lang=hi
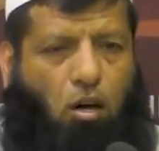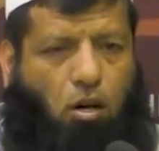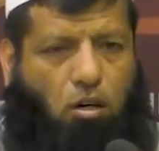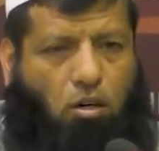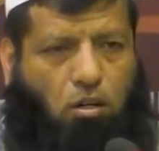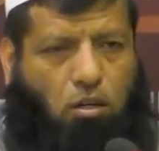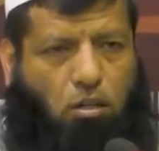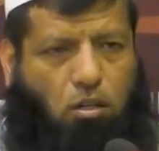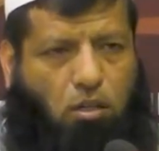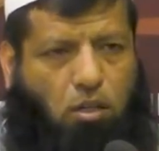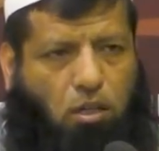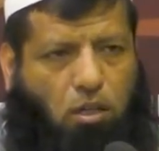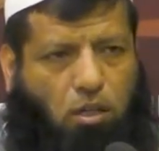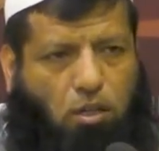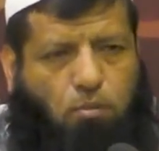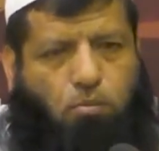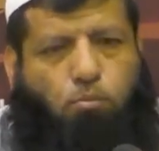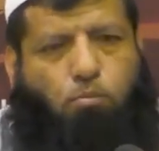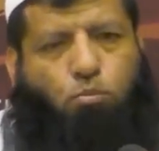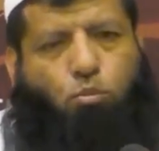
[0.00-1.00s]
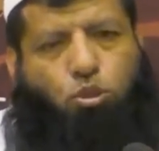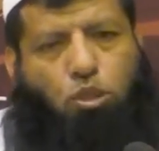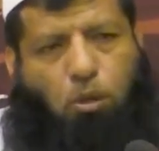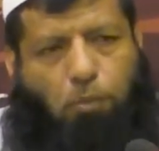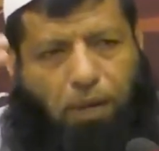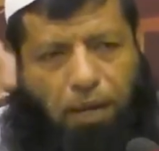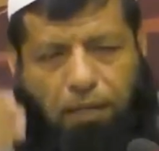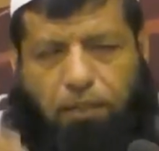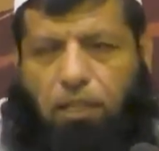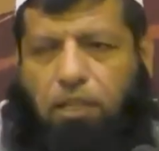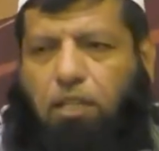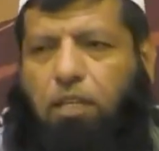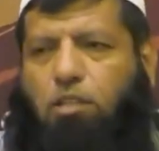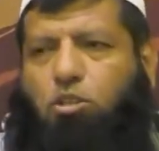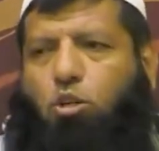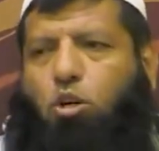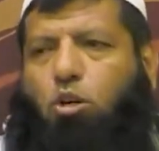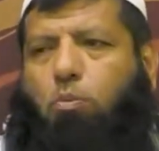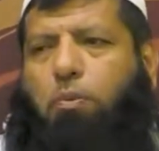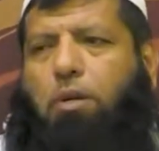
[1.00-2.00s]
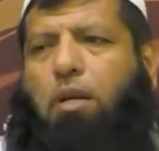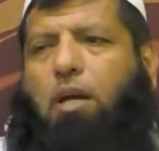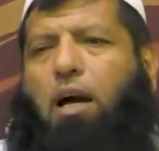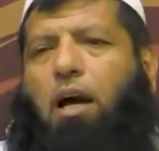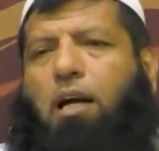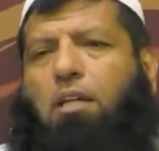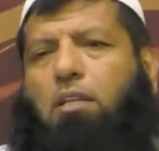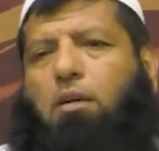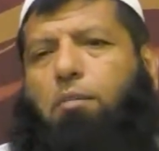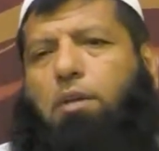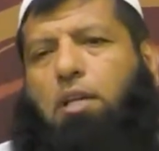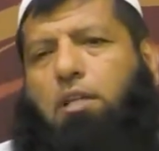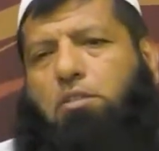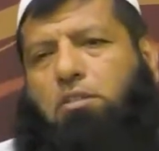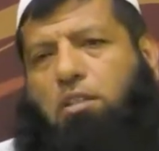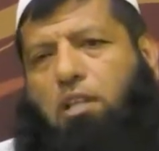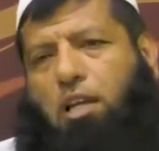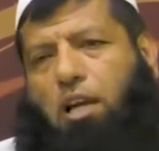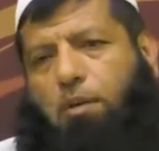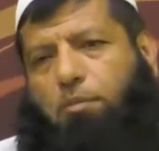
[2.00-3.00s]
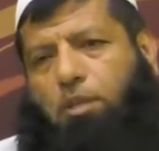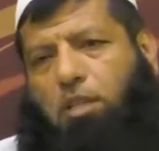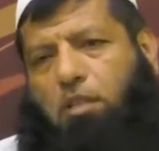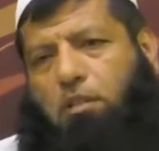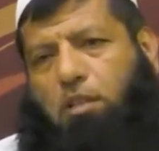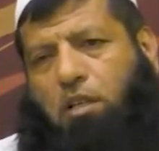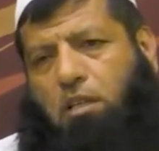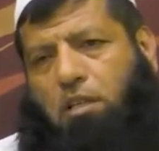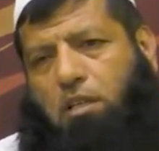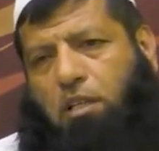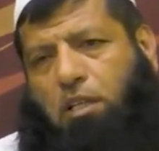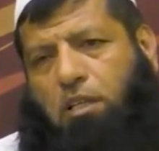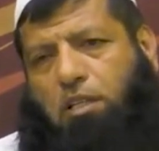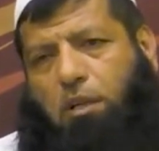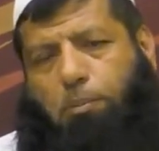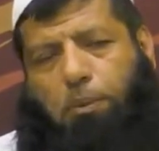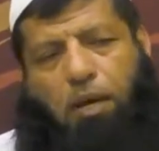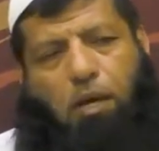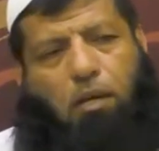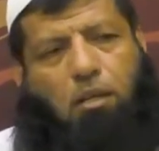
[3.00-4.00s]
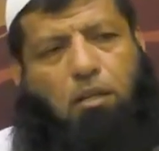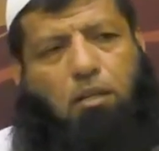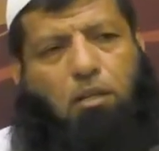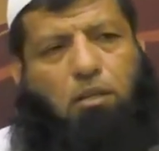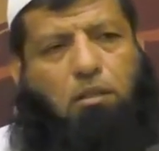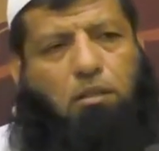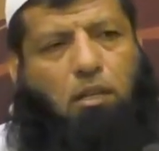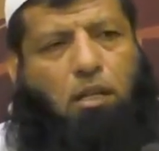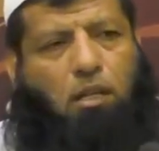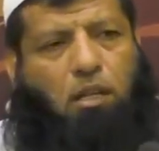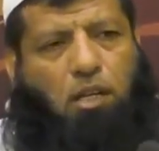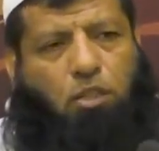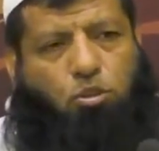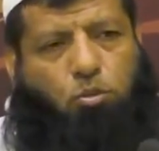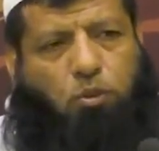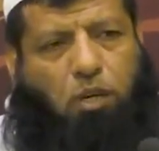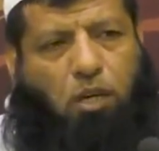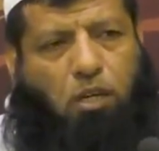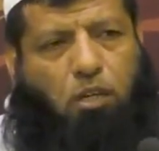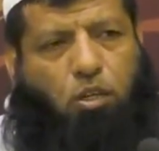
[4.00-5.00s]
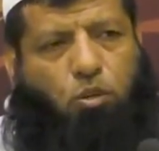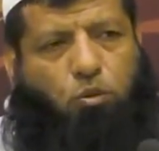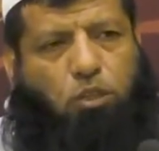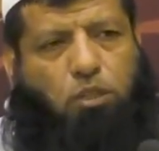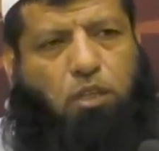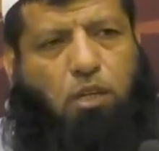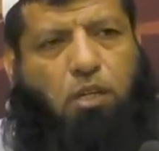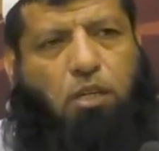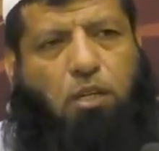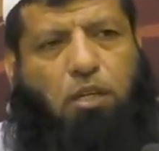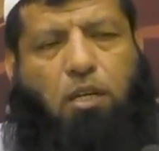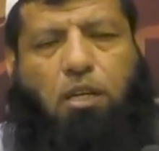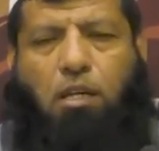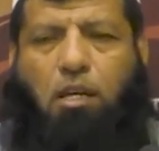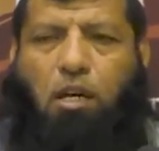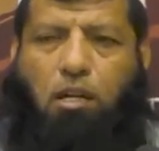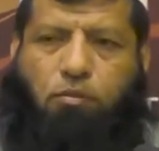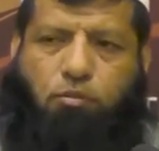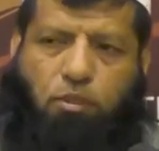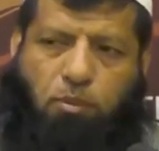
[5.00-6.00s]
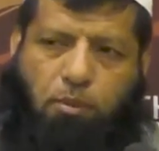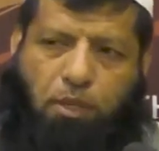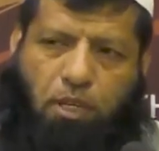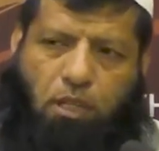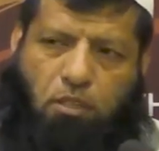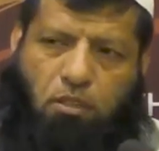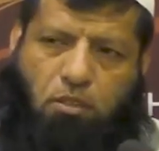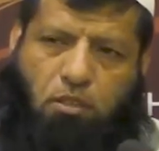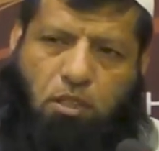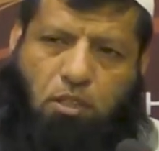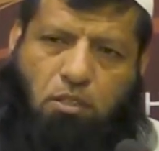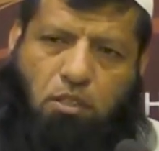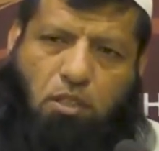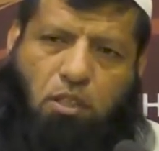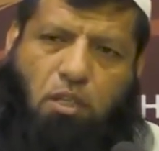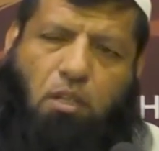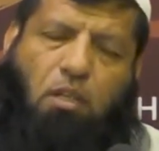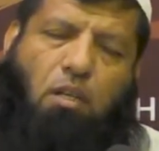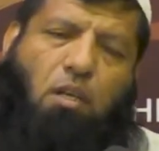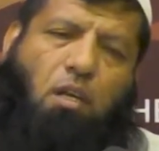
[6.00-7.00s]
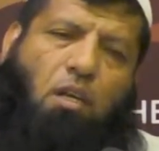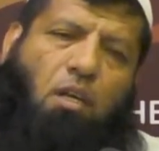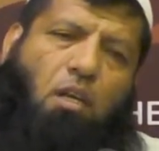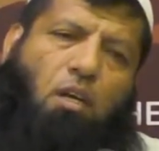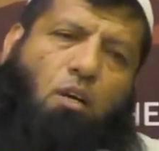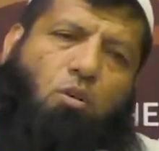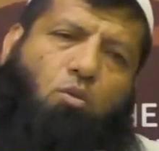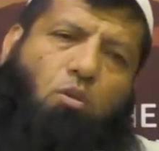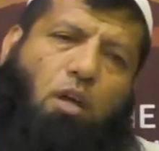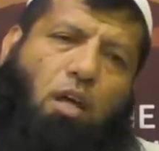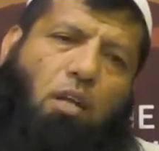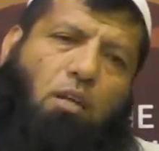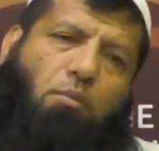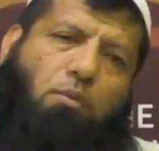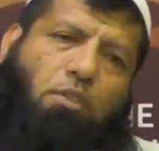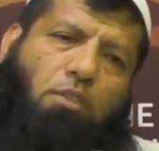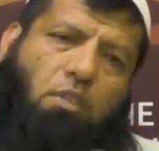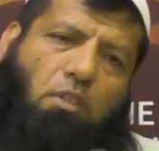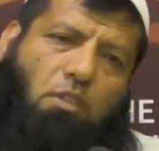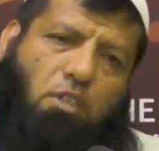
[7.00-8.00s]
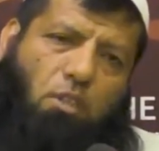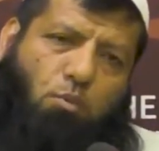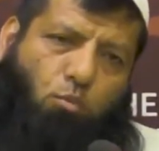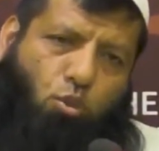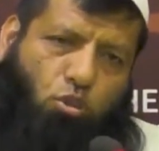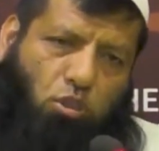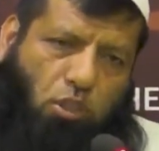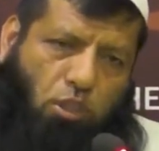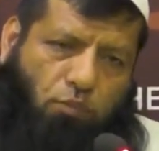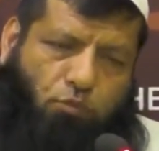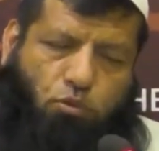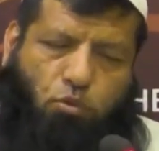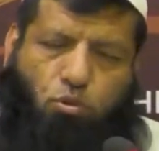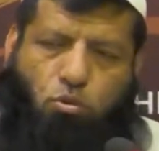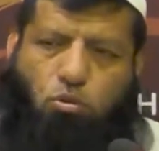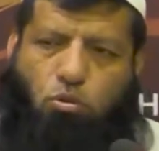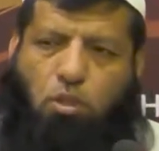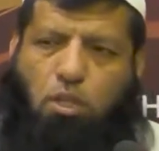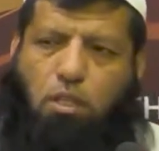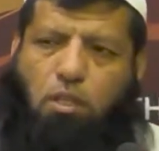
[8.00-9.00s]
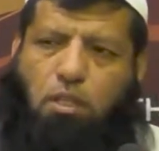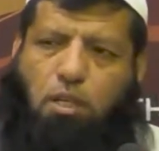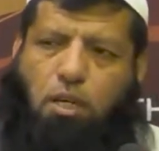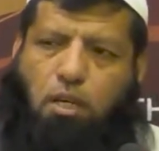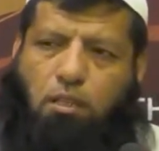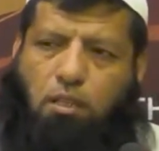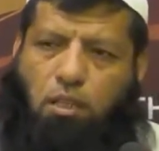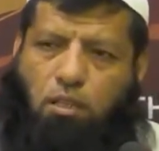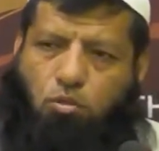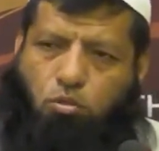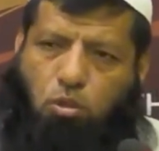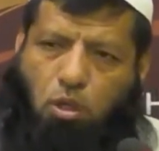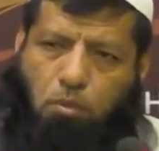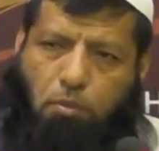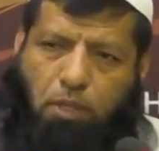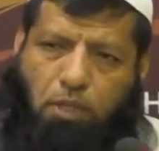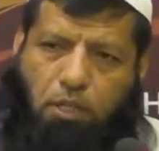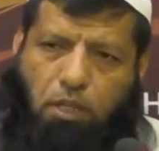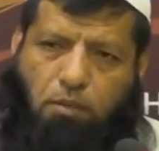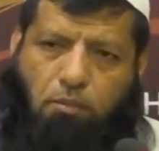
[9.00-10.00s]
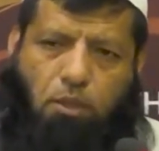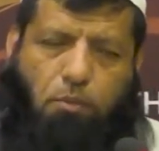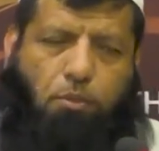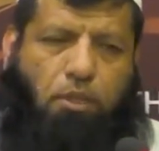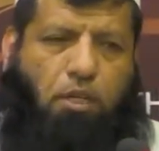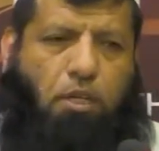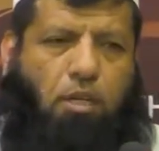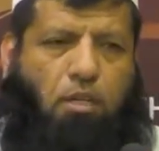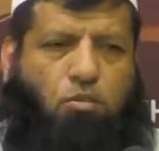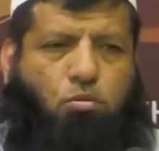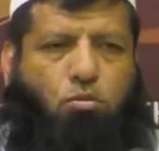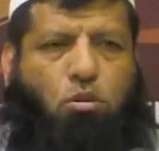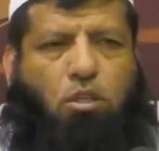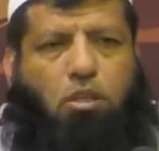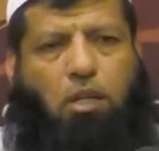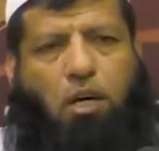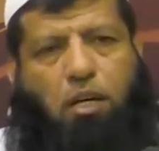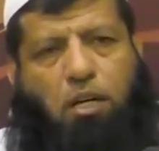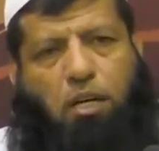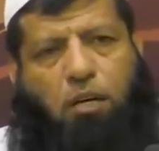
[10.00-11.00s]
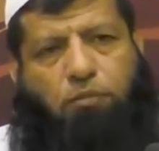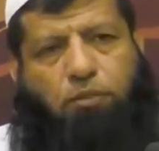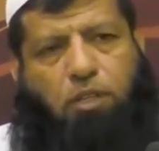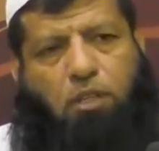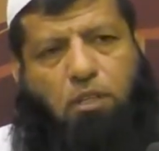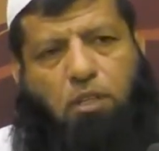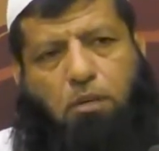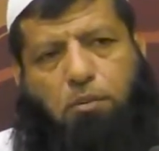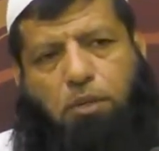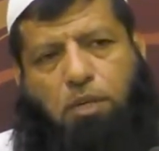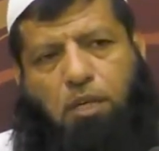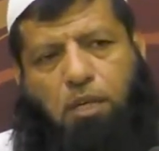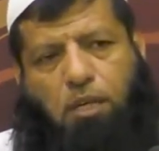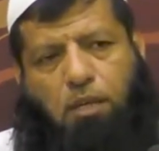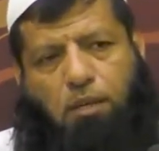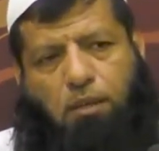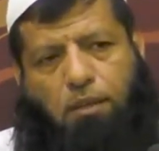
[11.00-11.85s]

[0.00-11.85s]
और मुतबादल के तौर पर आदम आसमाम की तख्लीक का अल्लाह सुबहान व ने ऐलान फरमाया जिसका जिक्र कुरान मजीद की मुख्तलिफ सूरतों के अंदर आता है सूरह बकरा में भी है सूरत आराफ के अंदर भी है